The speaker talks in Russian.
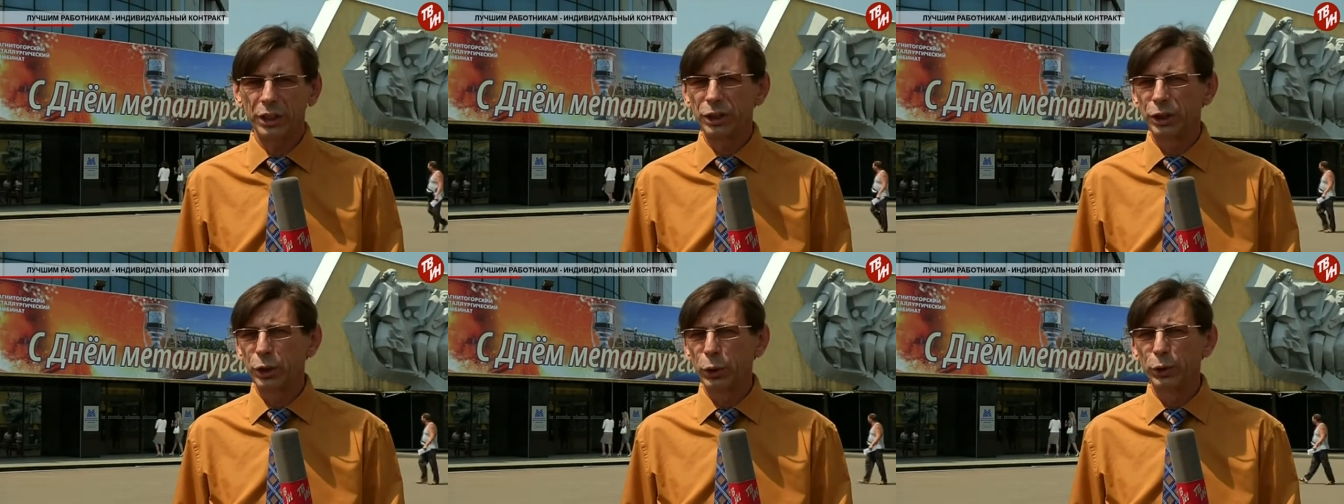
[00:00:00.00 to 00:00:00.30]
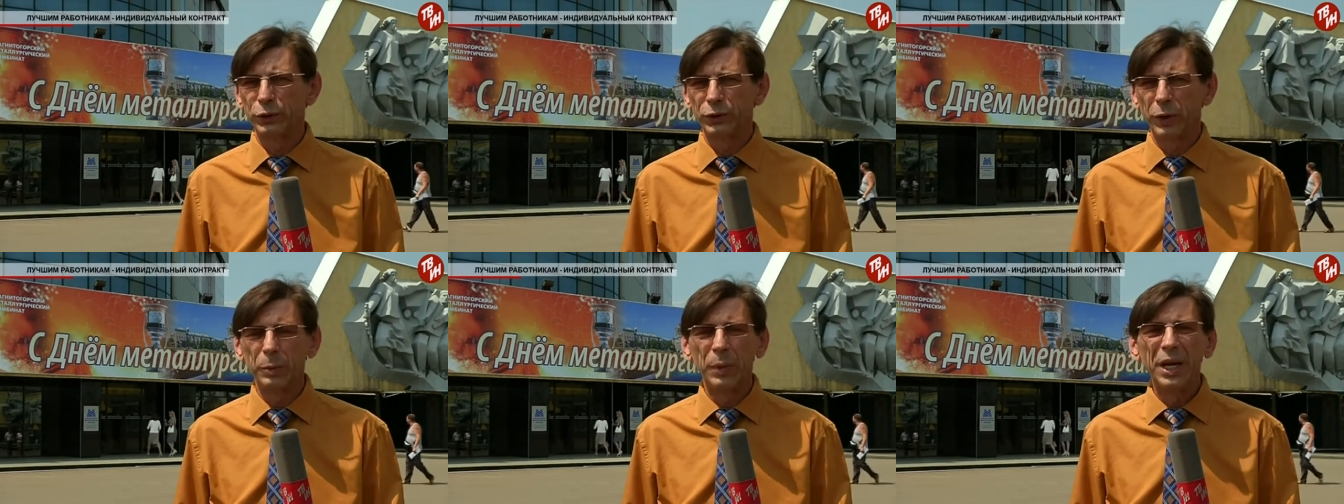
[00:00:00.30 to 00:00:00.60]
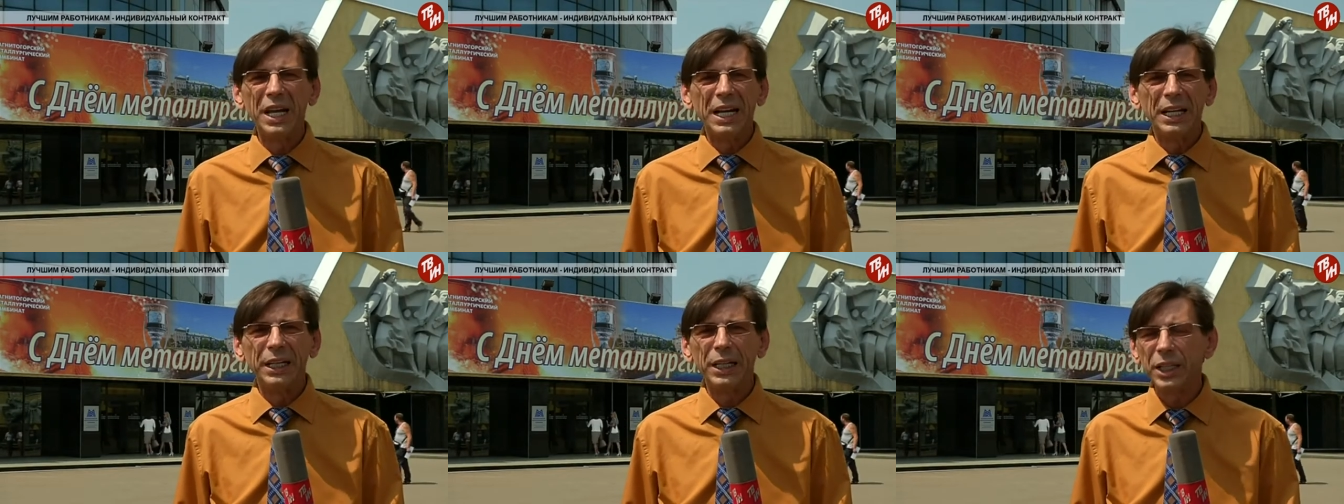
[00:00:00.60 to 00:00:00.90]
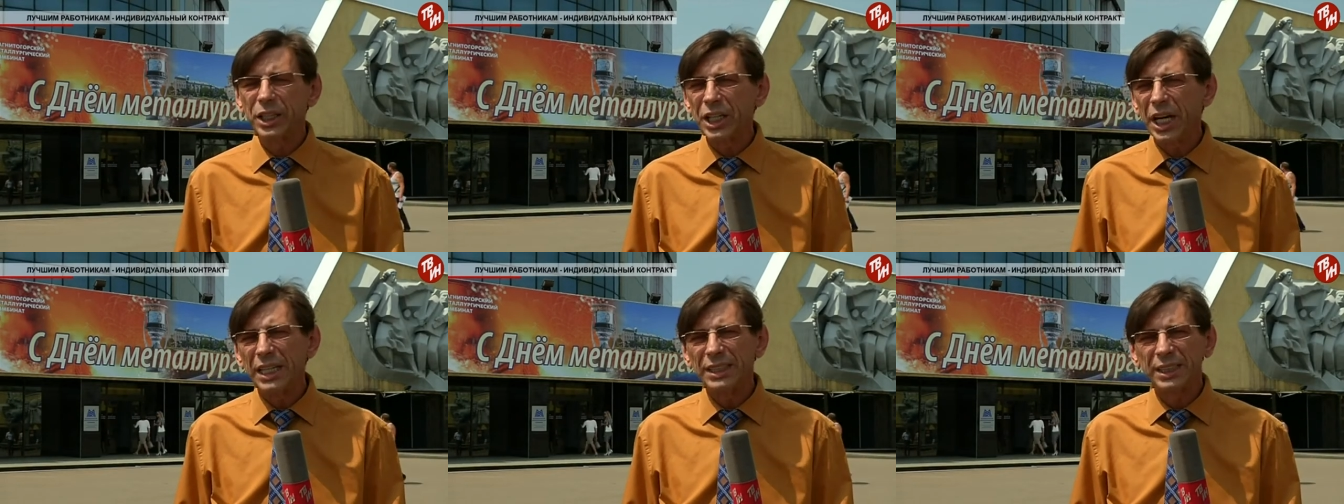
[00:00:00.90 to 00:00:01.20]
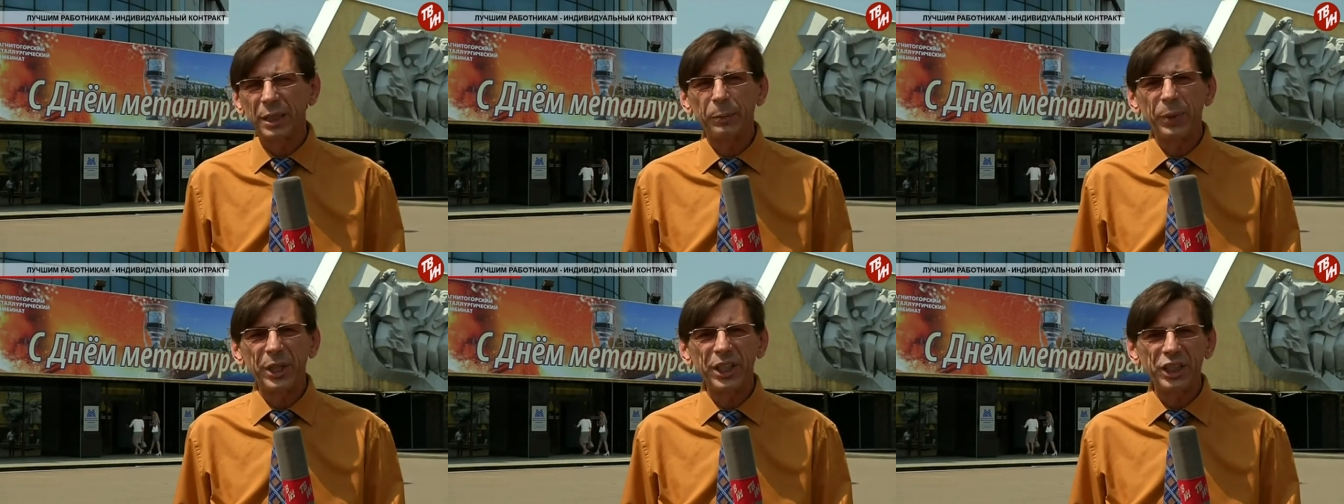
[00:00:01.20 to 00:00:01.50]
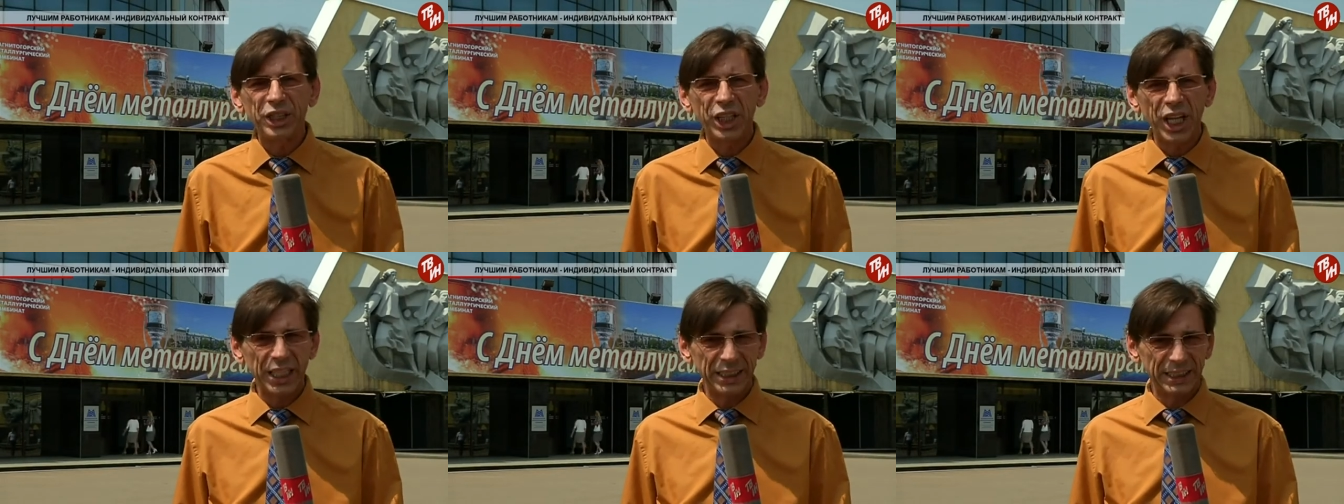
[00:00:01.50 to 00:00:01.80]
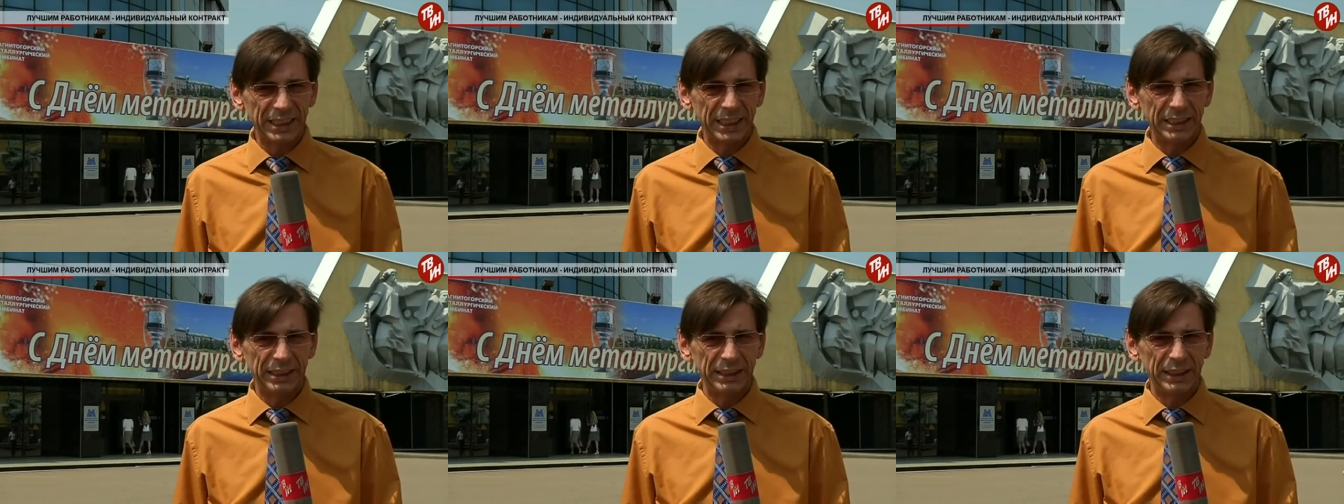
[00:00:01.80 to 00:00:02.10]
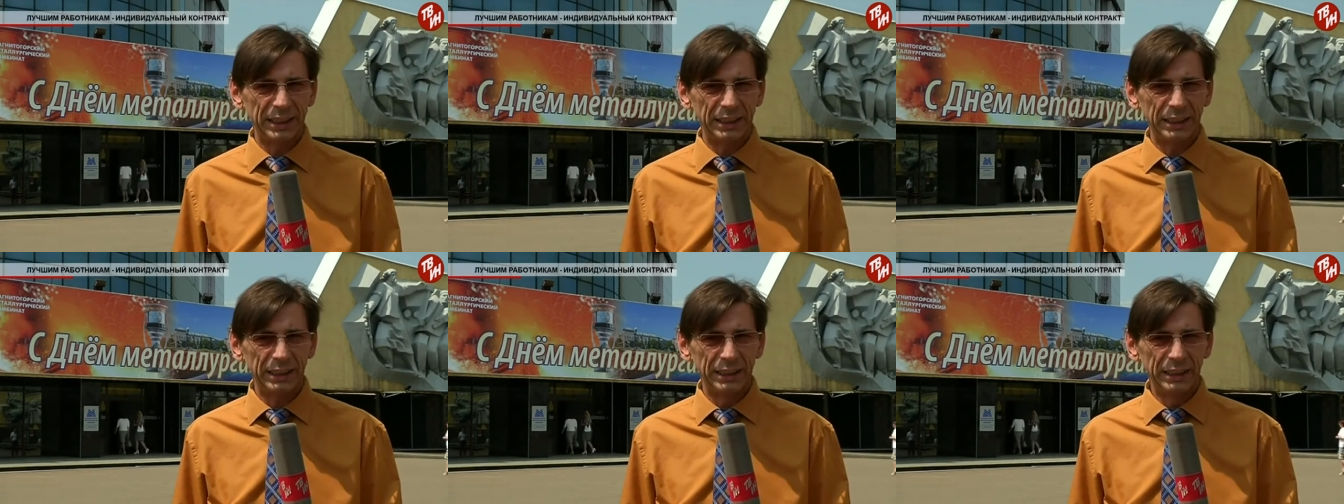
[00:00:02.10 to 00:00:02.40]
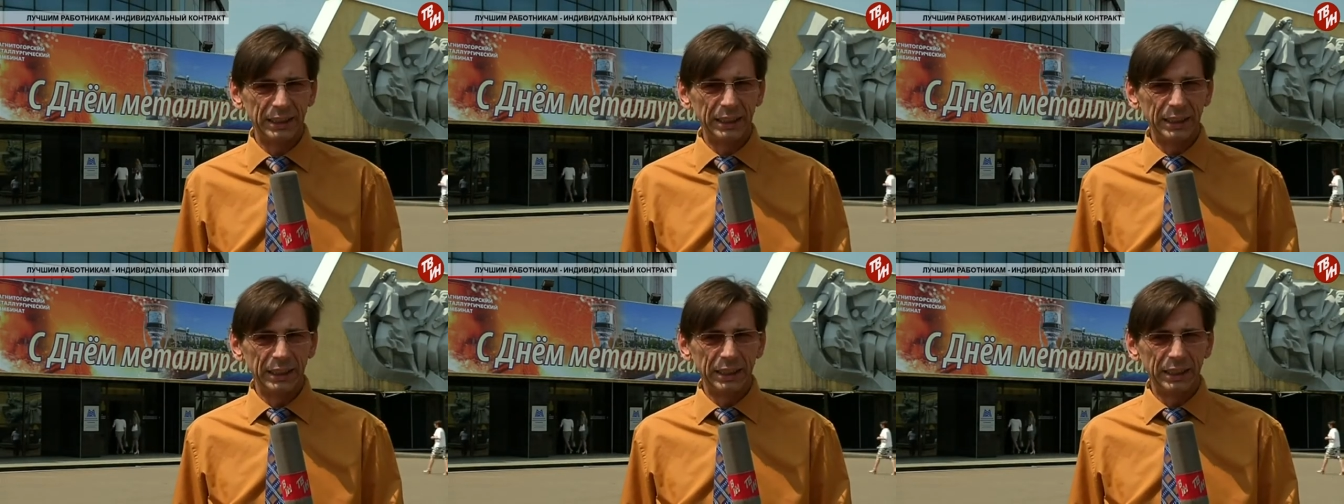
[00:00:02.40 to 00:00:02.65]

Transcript: с чувством лишь сопричастности